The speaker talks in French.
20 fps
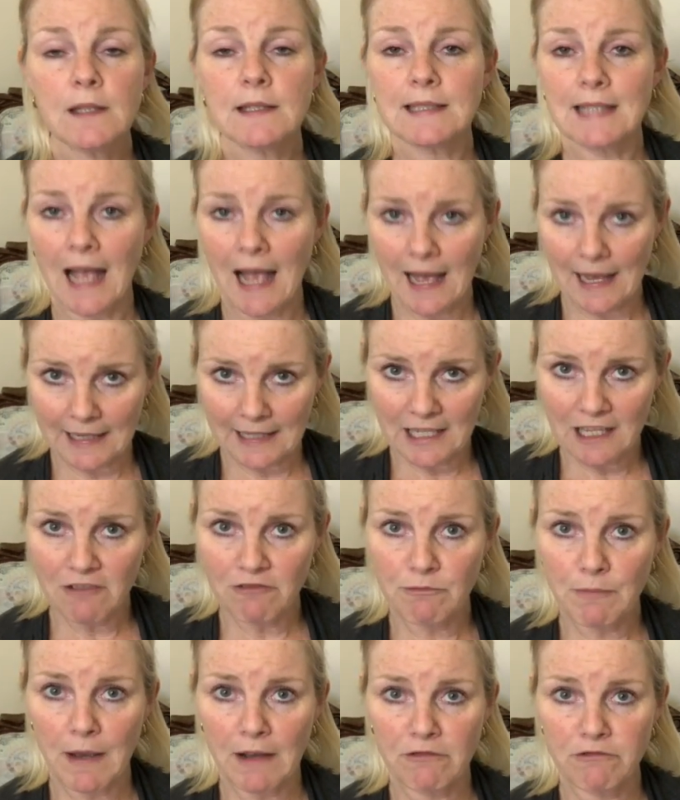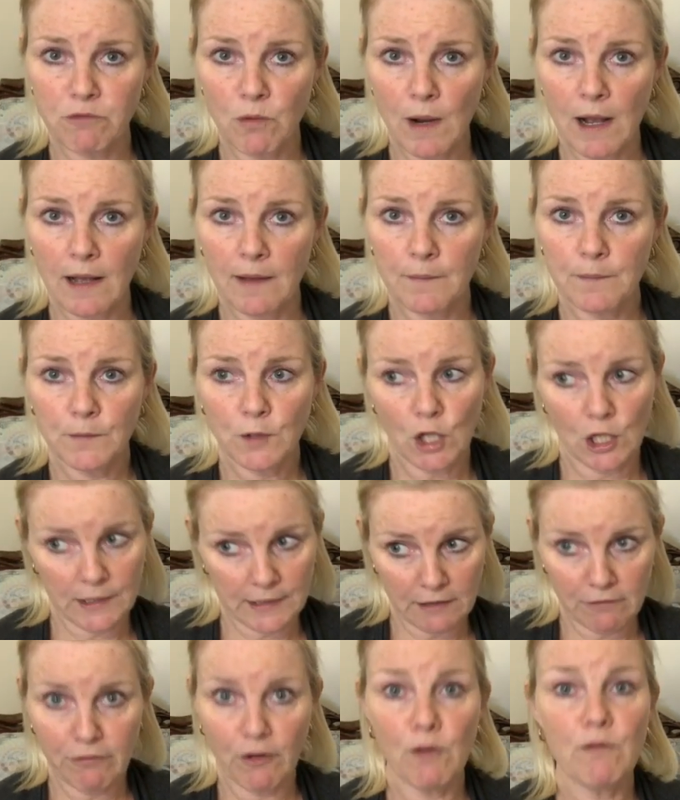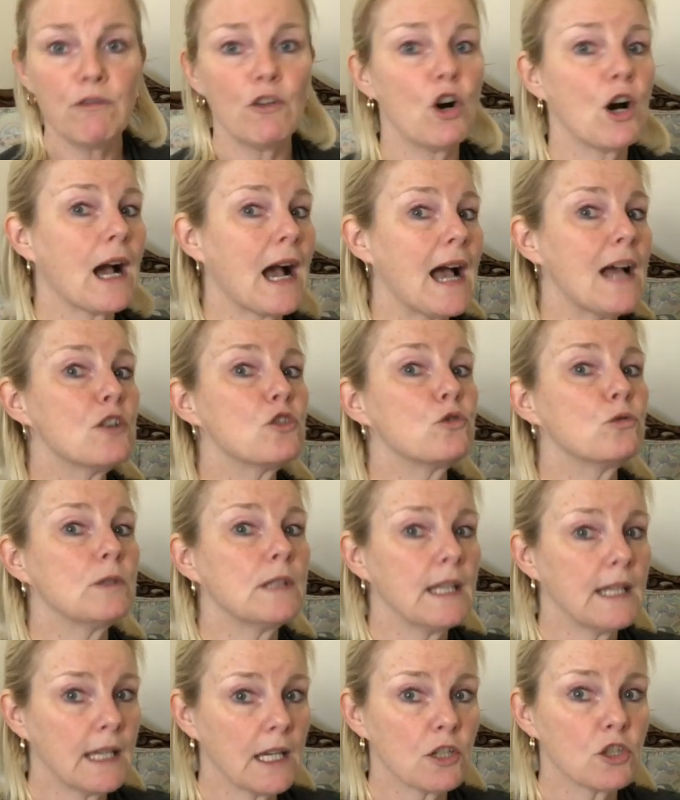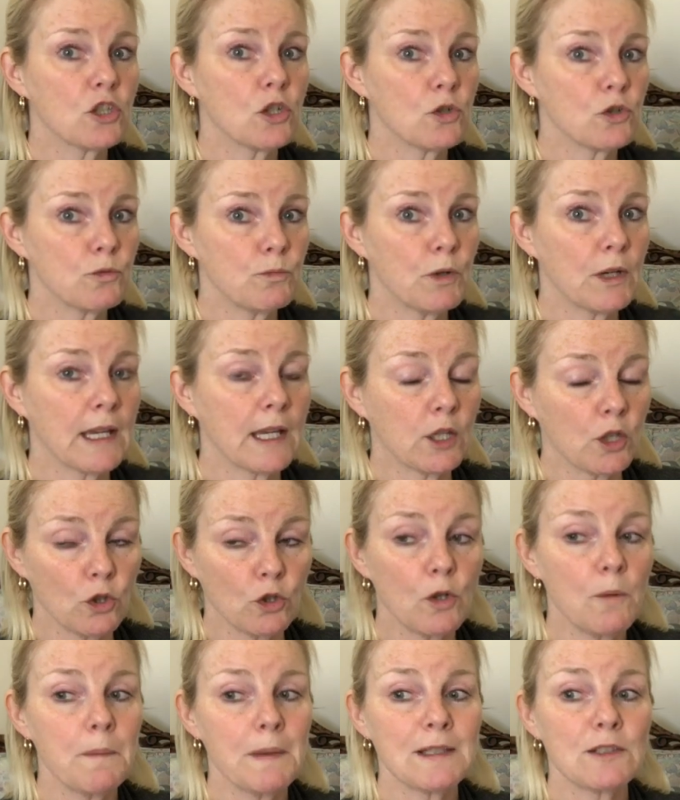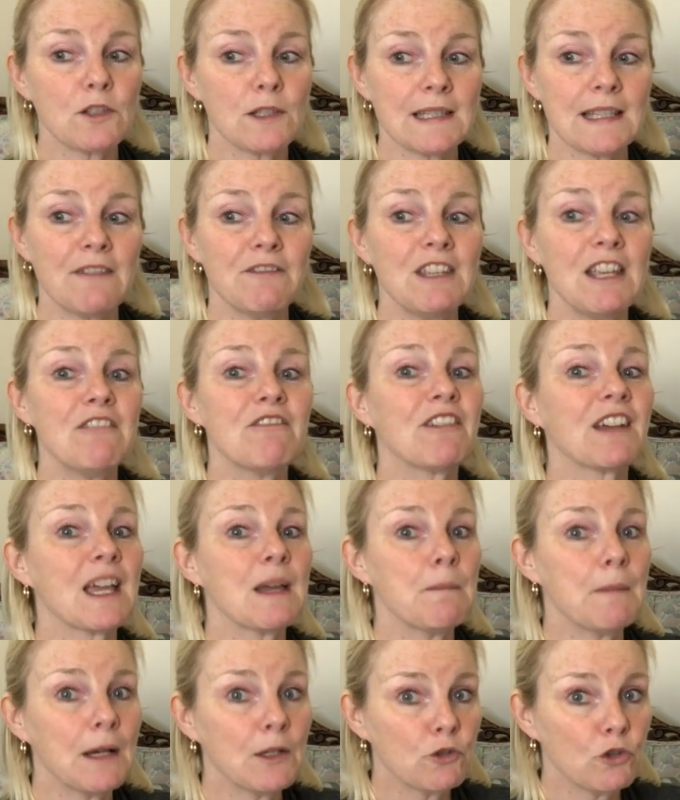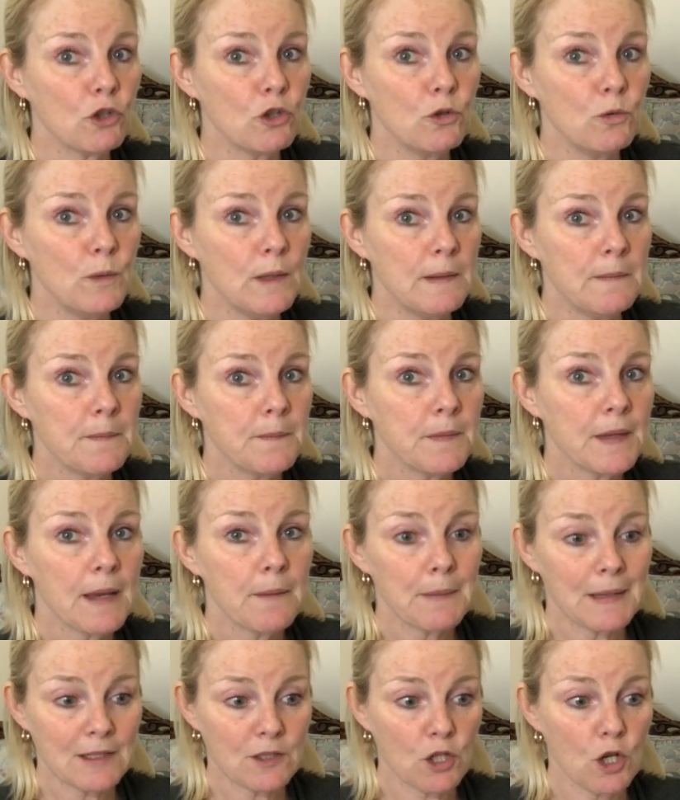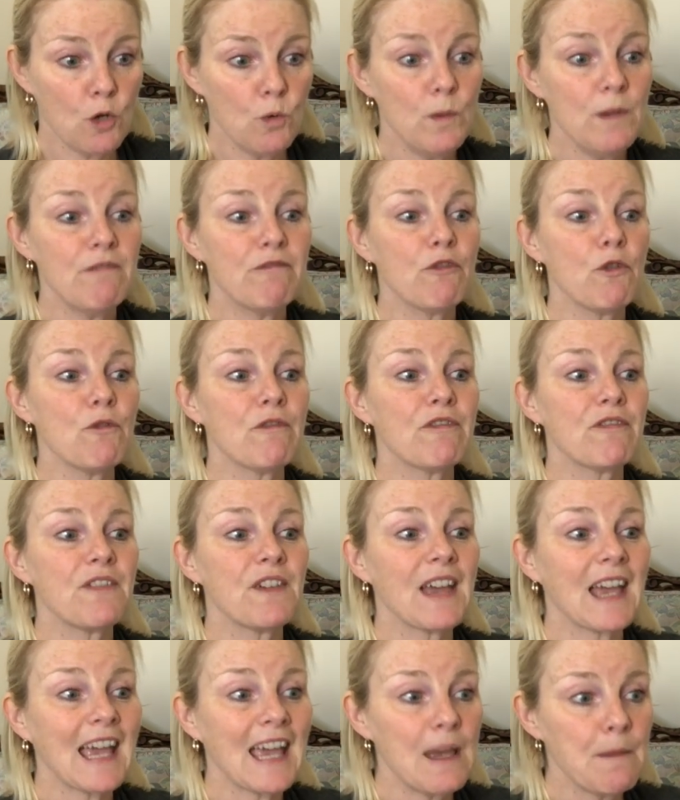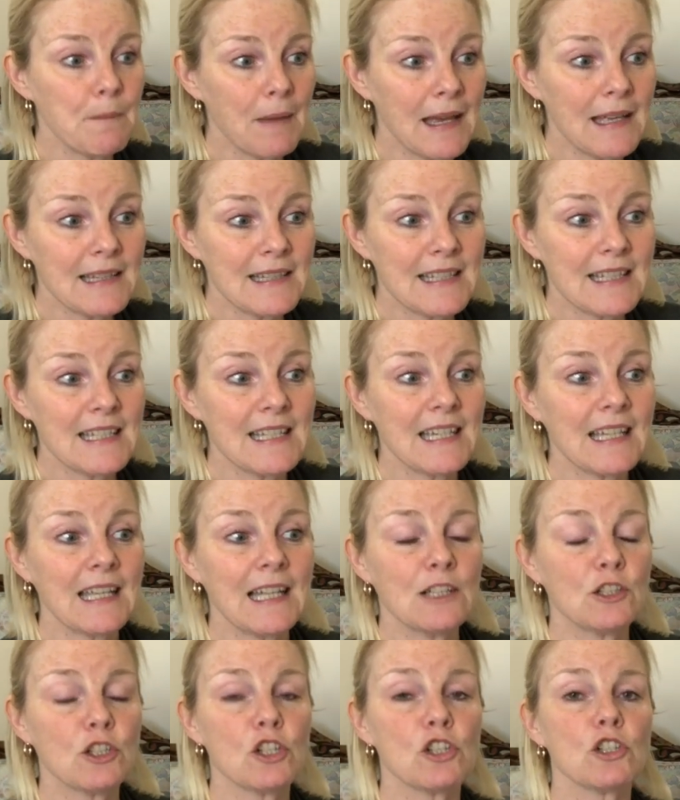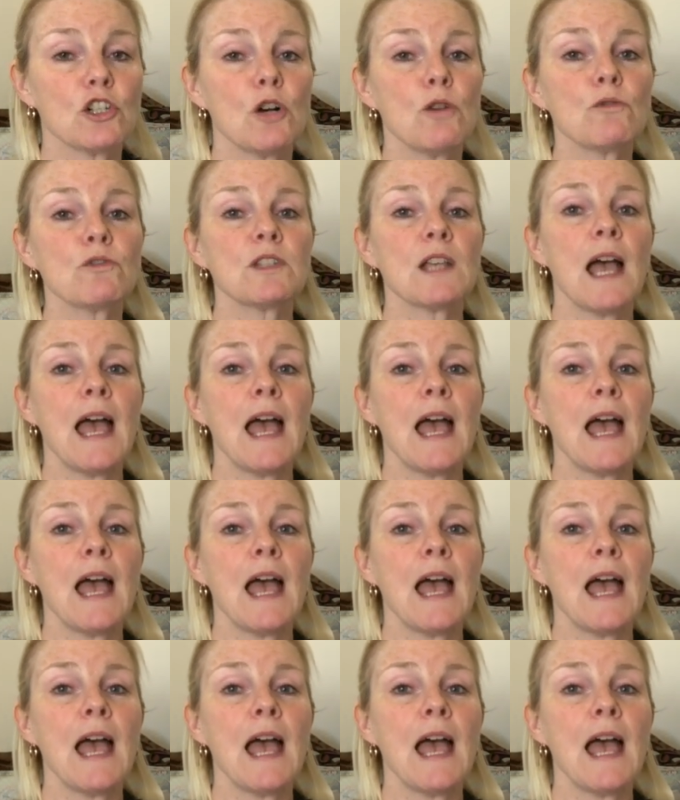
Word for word: Ça arrive parfois que le défunt va rajouter quelque chose pour quelqu'un d'autre parce que ça vient vraiment de lui, parce que lui veut vraiment dire quelque chose